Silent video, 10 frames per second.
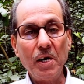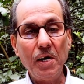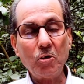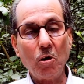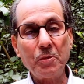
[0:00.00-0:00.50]

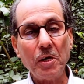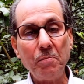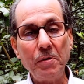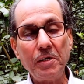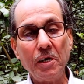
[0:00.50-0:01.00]
डेट ऑफ
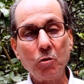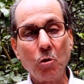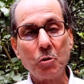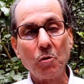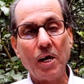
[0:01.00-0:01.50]
जजमेंट है
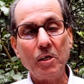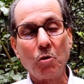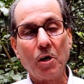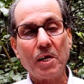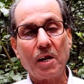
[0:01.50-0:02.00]
दो जुलाई
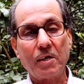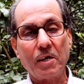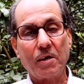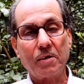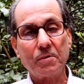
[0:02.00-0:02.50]

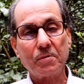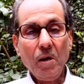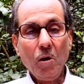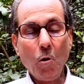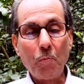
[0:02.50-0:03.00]
अठारह
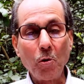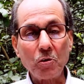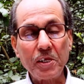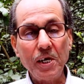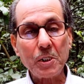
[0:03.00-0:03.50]

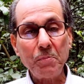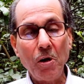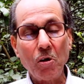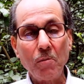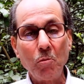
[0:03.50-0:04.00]
उपरोक्त केस
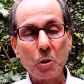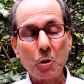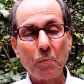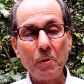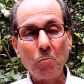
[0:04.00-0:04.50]
में ऑनरेबल
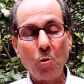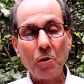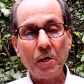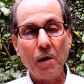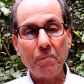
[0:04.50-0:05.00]
सुप्रीम
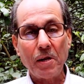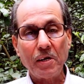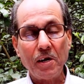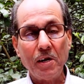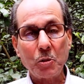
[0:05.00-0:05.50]
कोर्ट ने अपना
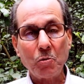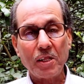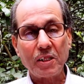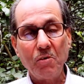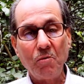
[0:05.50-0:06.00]
निर्णय
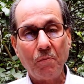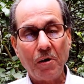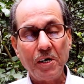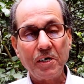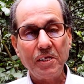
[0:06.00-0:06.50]
सुनाते हुए
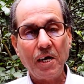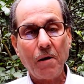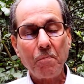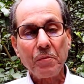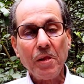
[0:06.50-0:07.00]
वर्डिक
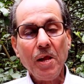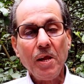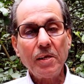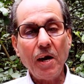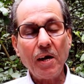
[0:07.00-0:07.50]
दिया कि